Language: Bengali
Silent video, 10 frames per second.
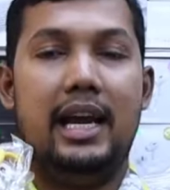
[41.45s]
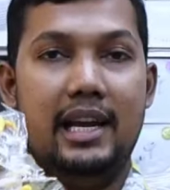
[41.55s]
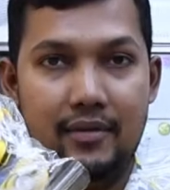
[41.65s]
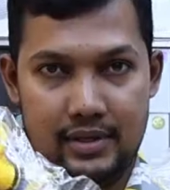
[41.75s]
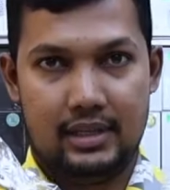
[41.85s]
হচ্ছে
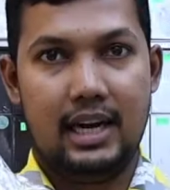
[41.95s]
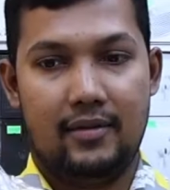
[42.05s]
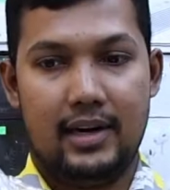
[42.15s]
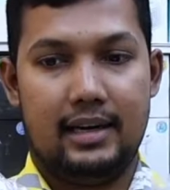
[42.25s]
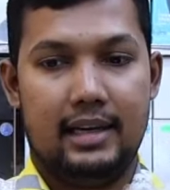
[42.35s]
অ্যানিমেশন
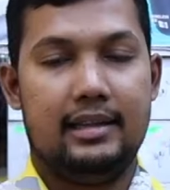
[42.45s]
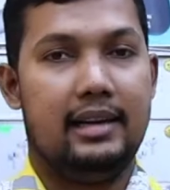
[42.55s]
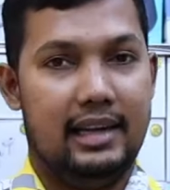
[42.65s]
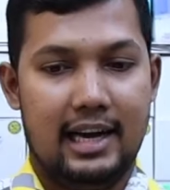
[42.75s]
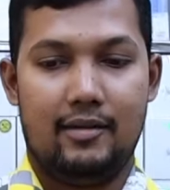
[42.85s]
কাভার আর কি
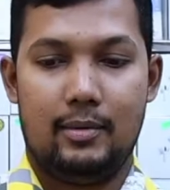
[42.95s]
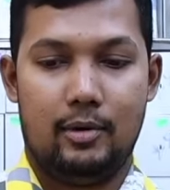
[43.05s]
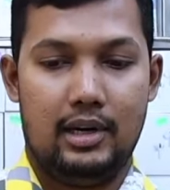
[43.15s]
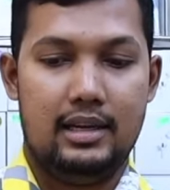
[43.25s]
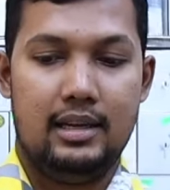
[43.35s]
থ্রি ডি কাভার বলে